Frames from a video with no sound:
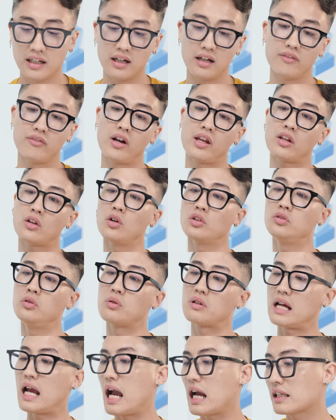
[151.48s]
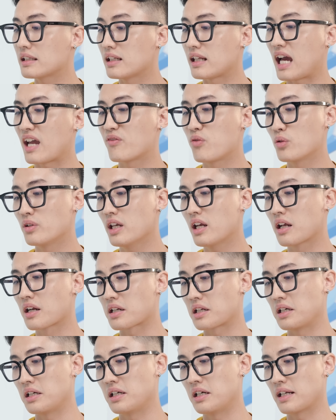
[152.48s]
ờ, Với những đối thủ khác như là iPhone
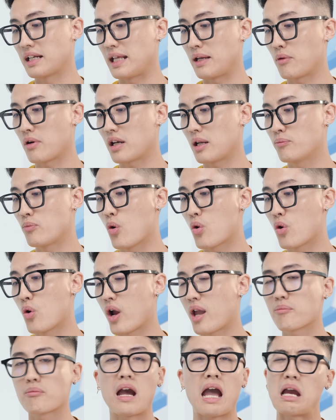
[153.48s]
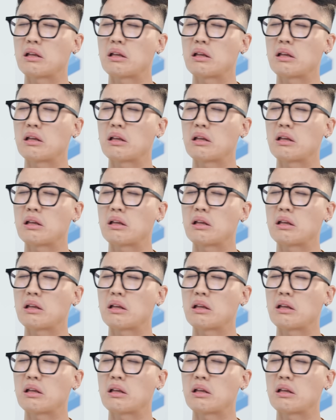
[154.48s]
XR này hoặc là Poco F3